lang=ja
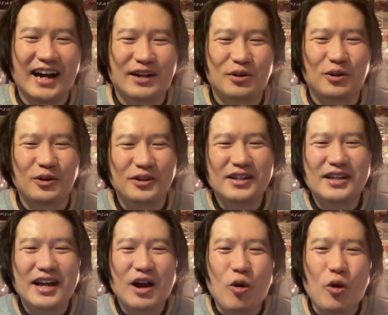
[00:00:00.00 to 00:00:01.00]
あの
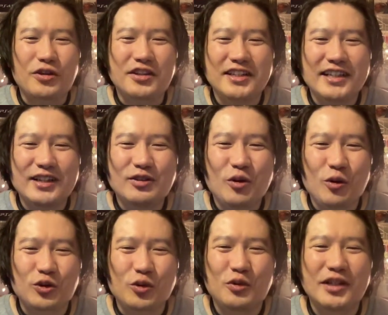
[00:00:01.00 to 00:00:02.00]
発起人の
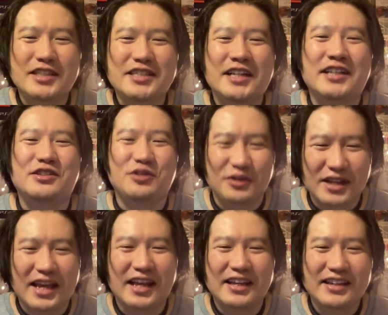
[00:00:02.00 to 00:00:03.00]
お友達なんですよ
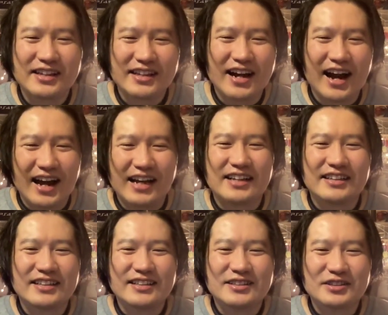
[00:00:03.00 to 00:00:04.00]
ねはい
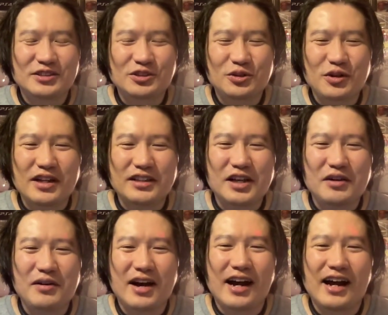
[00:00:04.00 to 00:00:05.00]
その方
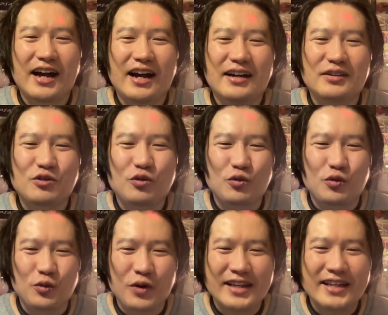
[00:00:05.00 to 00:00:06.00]
は
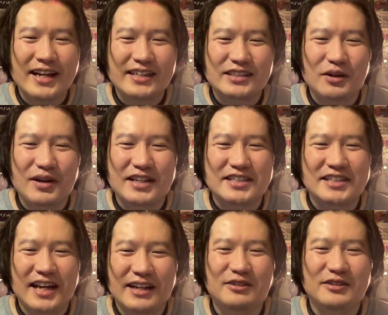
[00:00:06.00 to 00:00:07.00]
ファイヤーしたわけじゃ
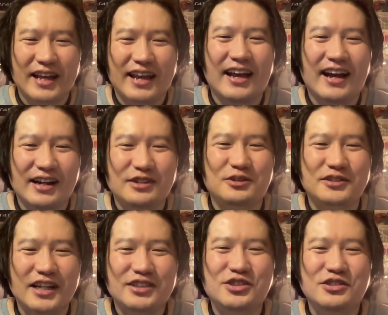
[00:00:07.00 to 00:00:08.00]
ないのであの
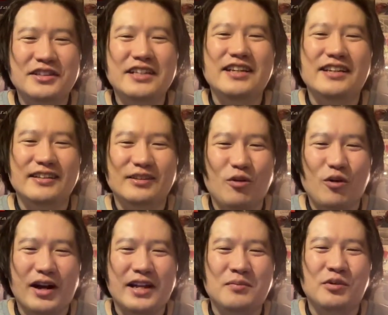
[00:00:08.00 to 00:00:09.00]
単純にお
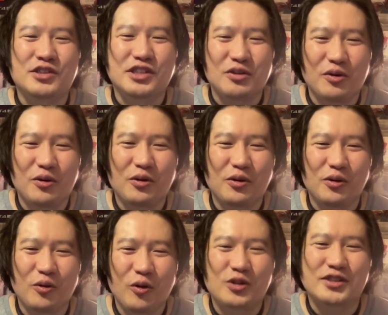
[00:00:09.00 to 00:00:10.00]
金持ちの
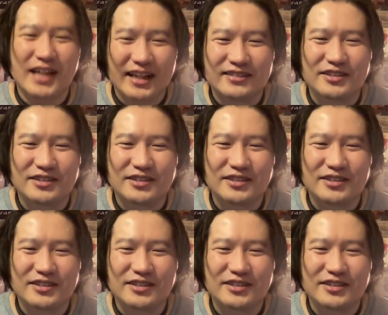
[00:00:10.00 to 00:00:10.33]
奥さんっ